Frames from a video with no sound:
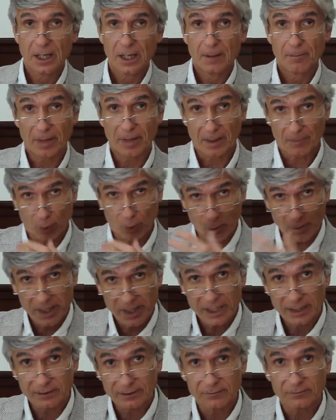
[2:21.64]
para
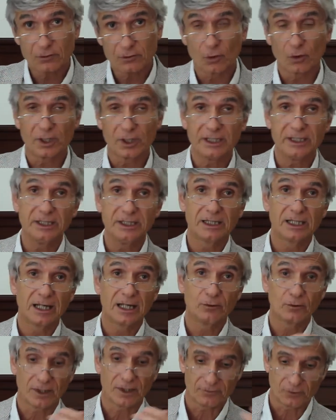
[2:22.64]
proveer atención clínica,
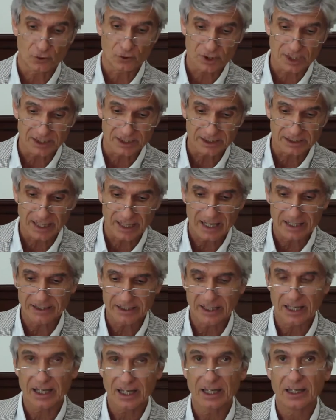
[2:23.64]
educación
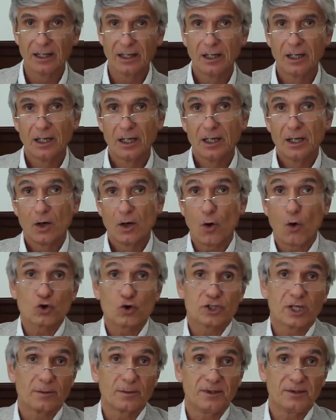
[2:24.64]
sanitaria o
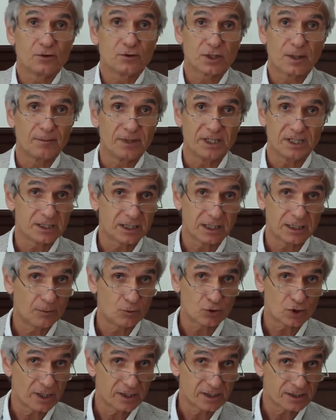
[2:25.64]
servicios
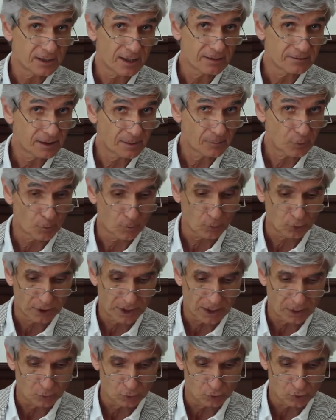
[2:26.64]
administrativos a distancia, por
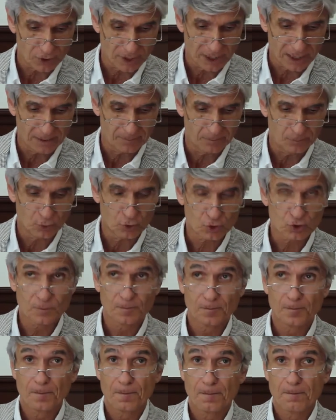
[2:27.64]
poner algunos ejemplos.
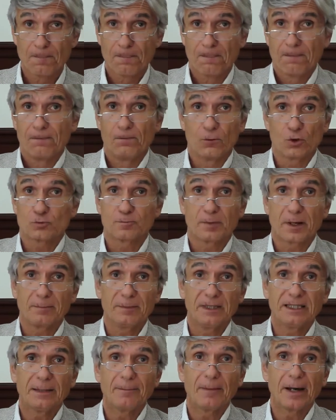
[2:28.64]
Nos
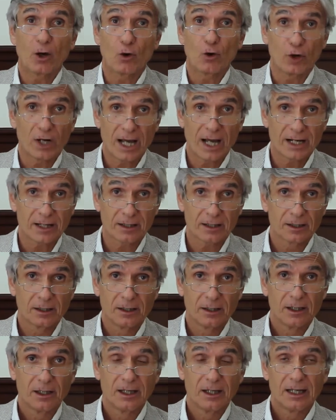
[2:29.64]
permite mejorar
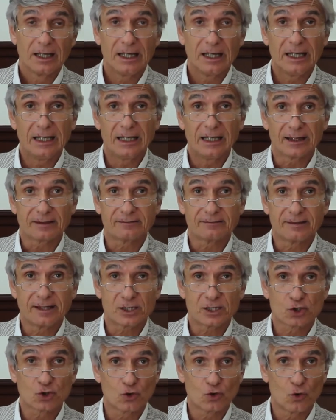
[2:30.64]
el
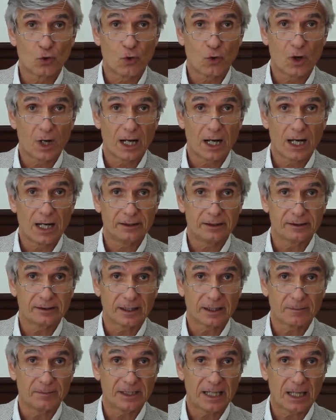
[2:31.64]
acceso a
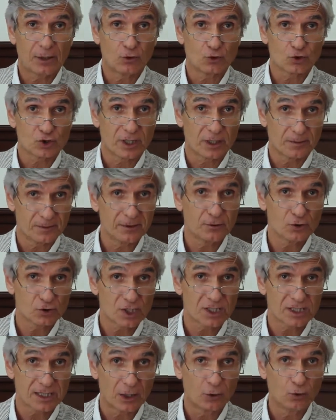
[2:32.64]
determinados servicios
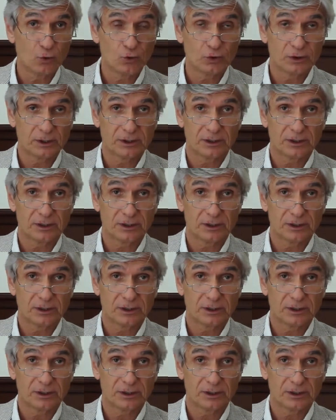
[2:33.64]
de salud,